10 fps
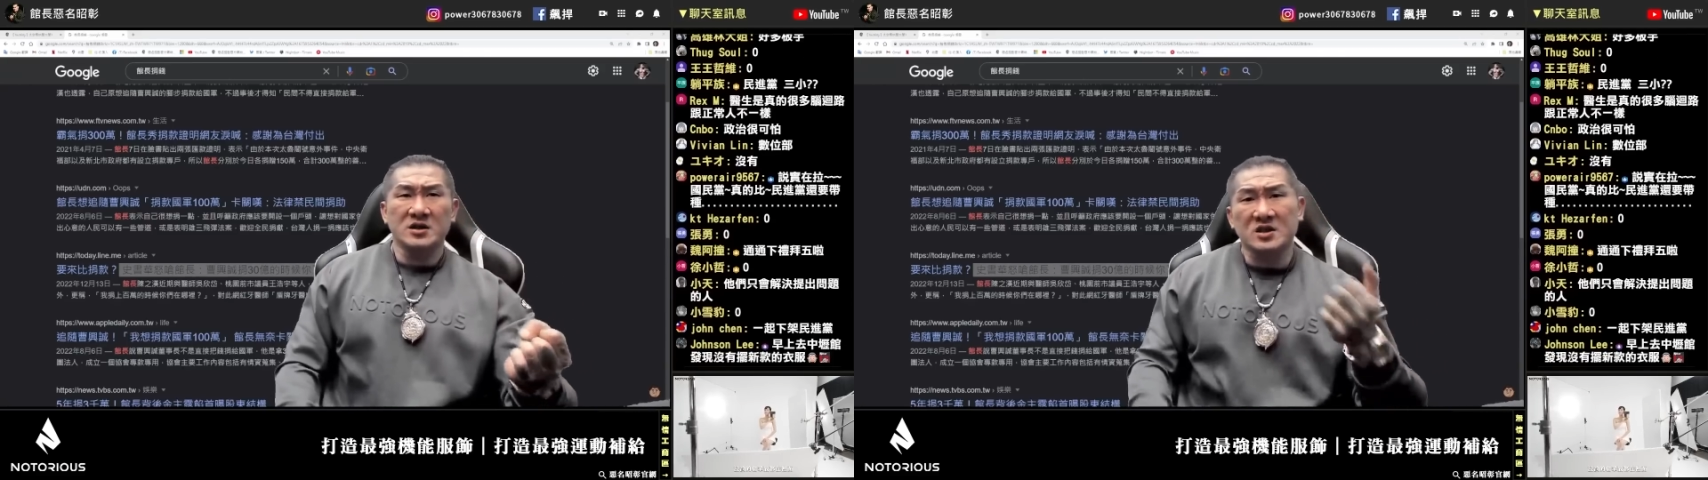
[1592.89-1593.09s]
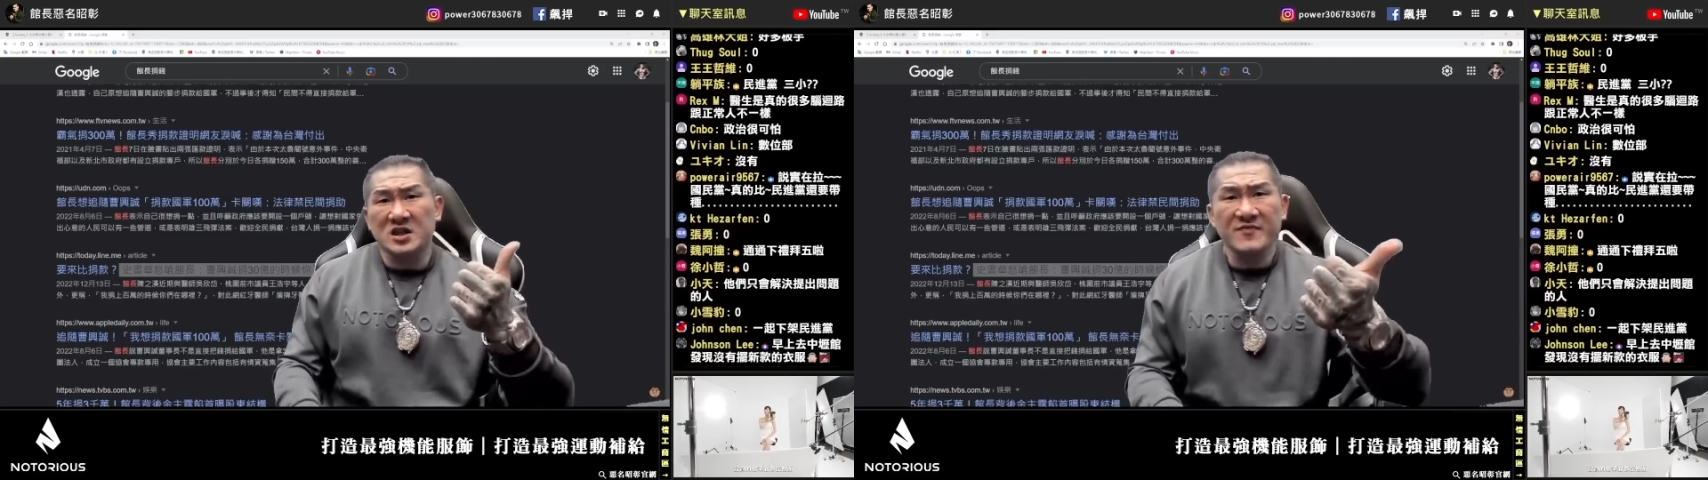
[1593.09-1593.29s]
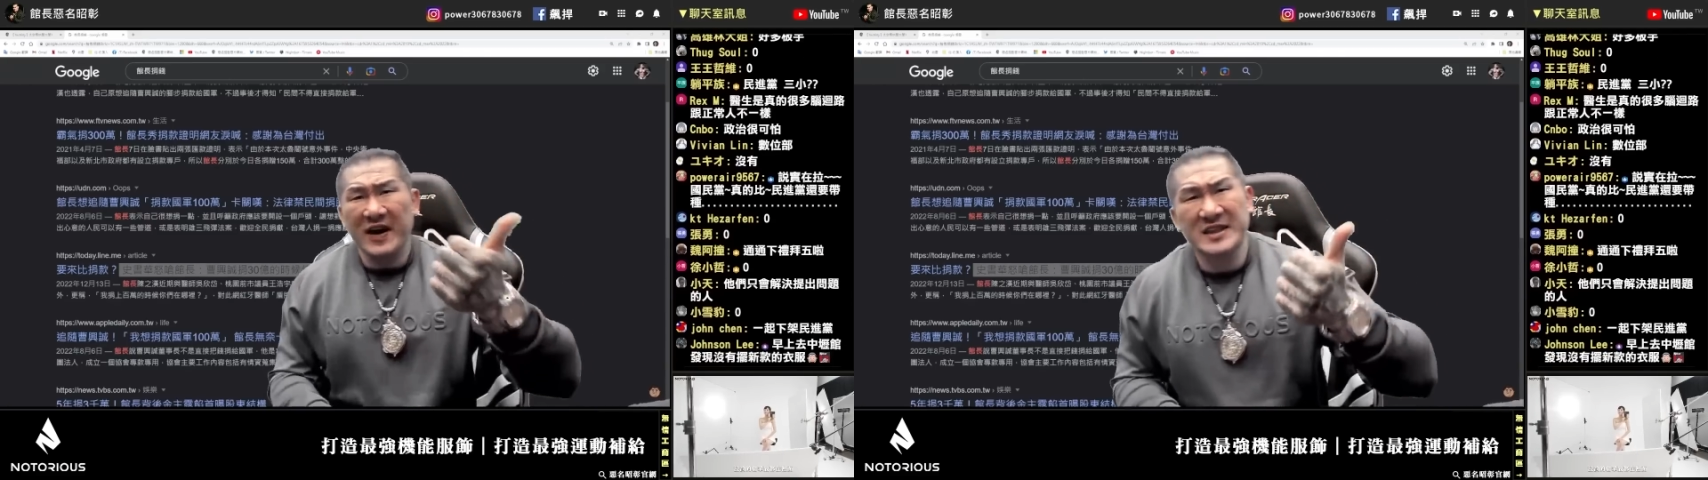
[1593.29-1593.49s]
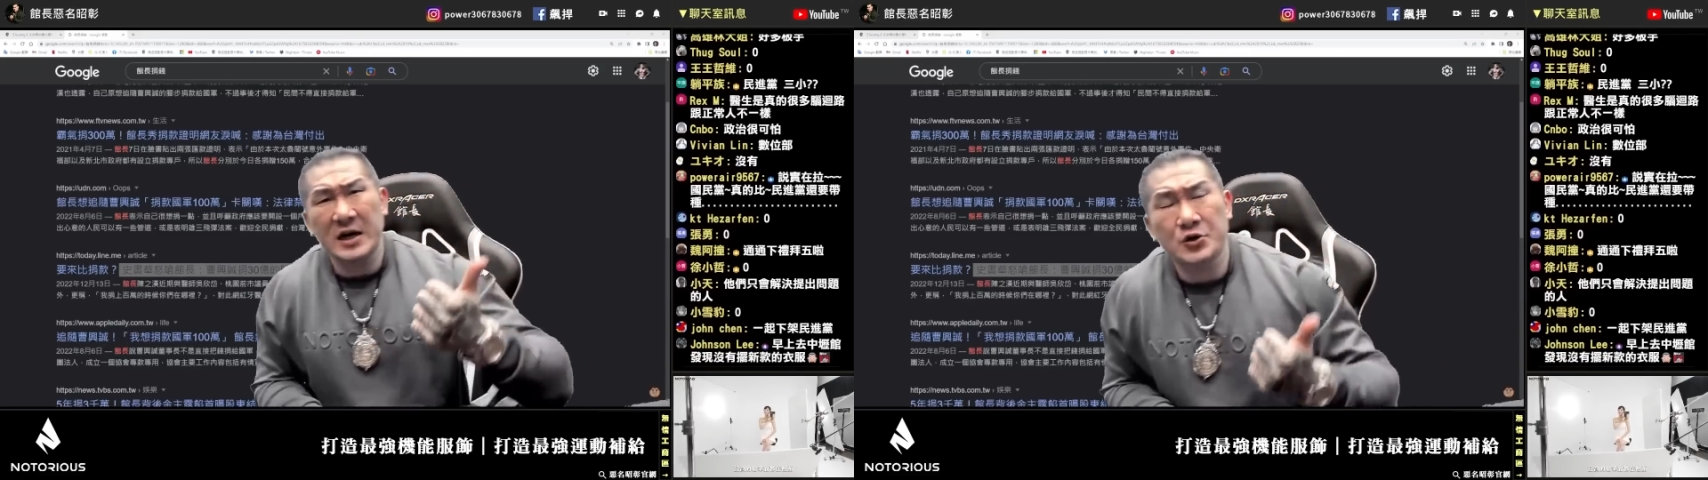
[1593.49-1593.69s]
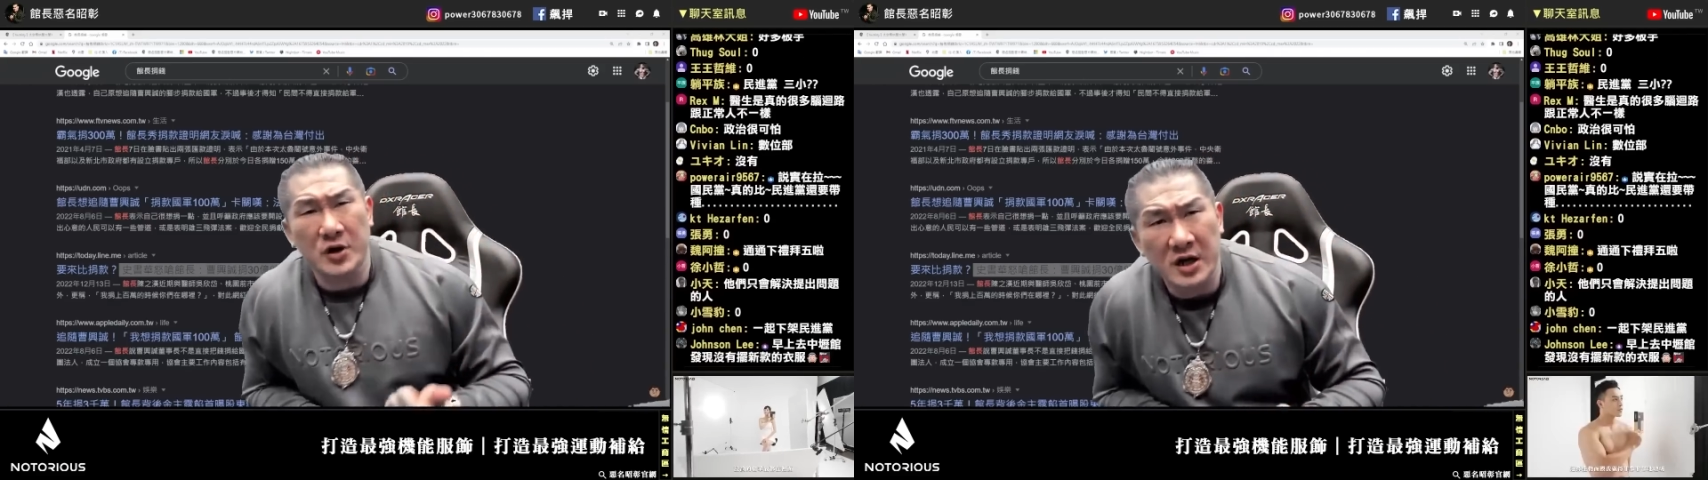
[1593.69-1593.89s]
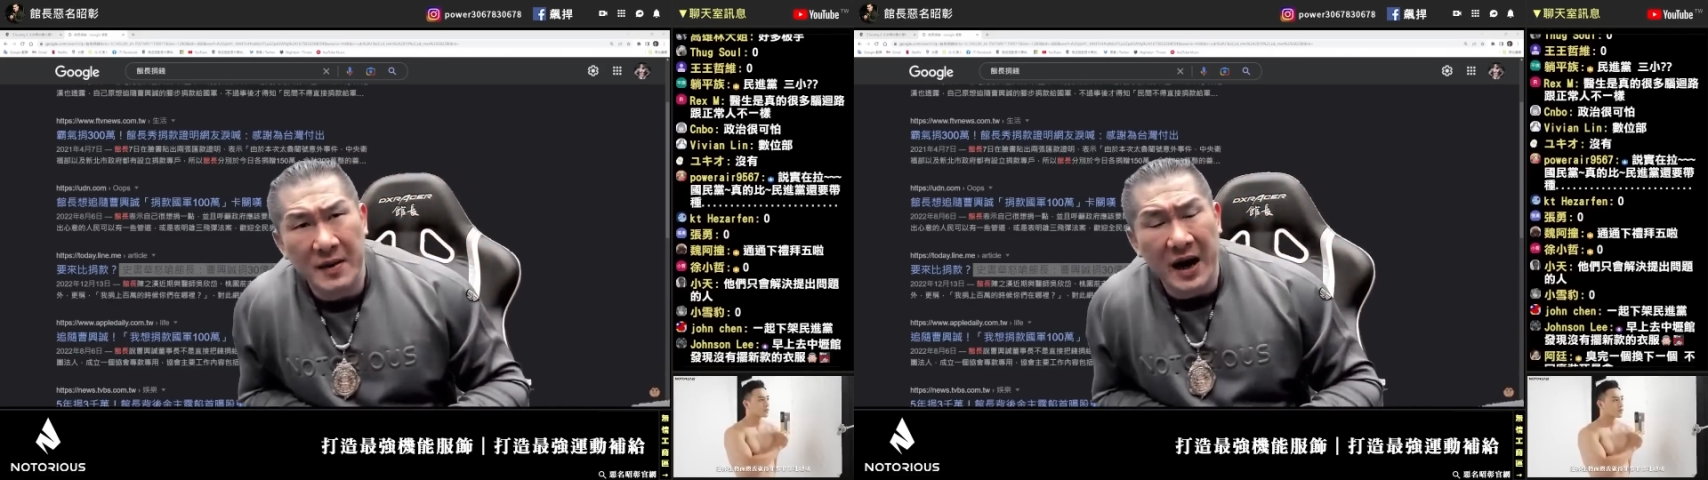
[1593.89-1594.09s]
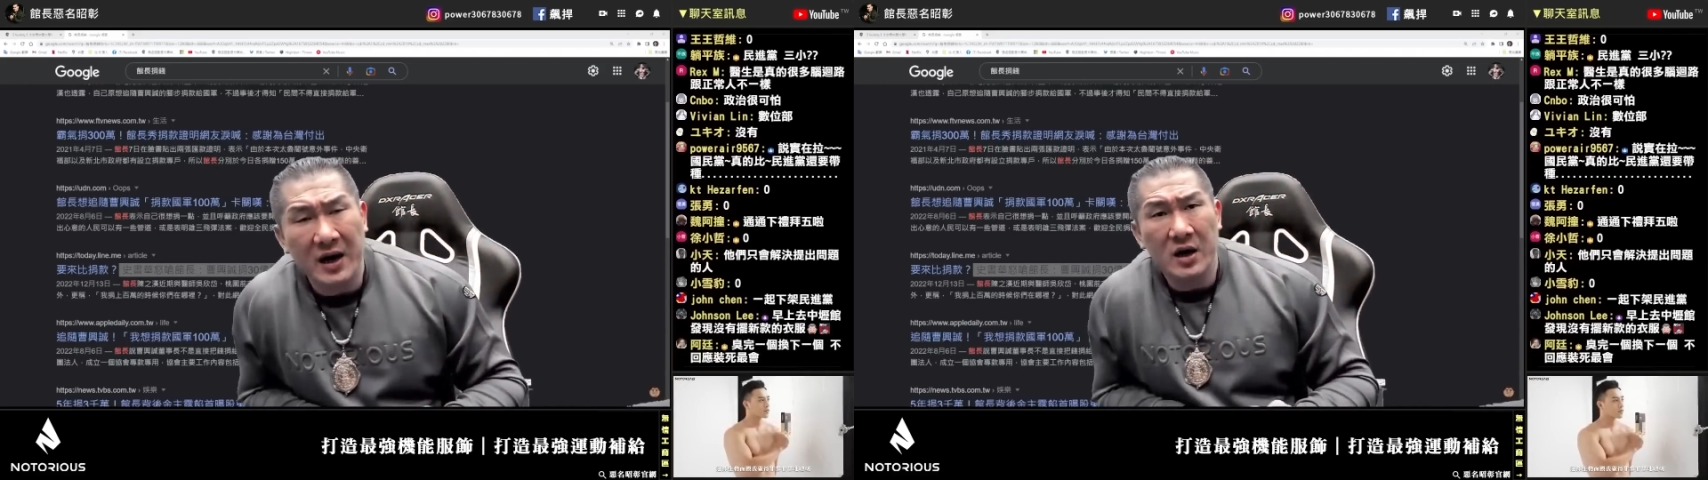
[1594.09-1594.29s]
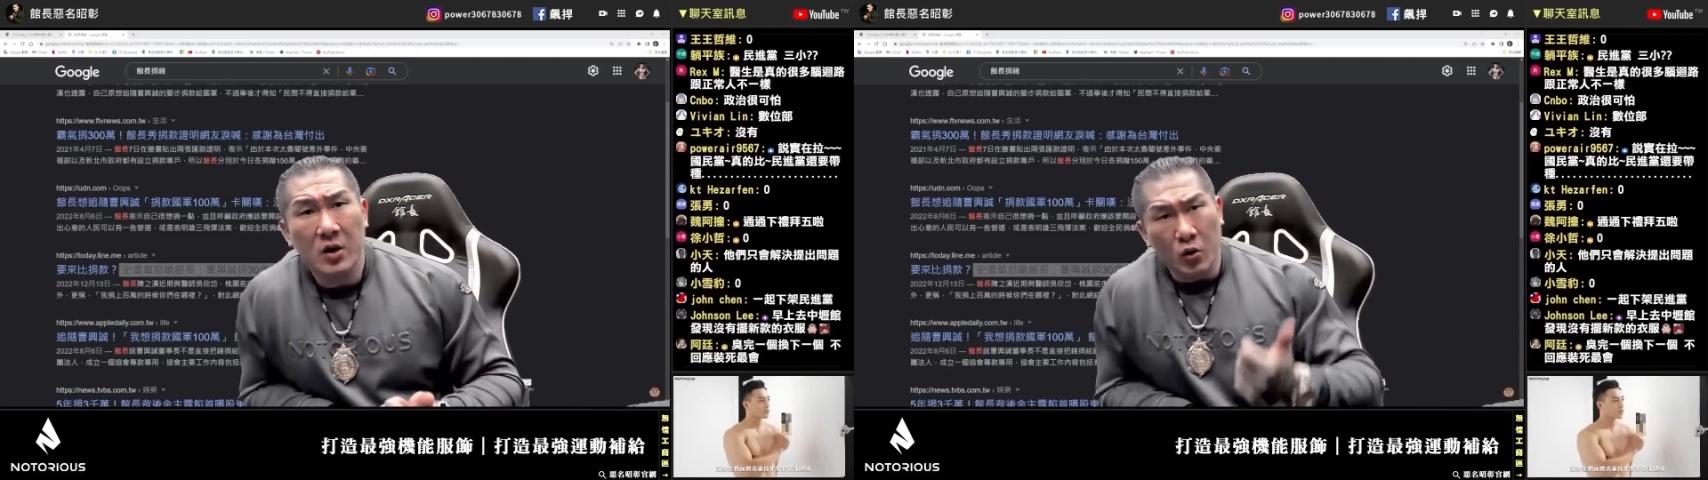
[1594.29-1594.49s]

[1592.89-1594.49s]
死刑犯枪决了吗？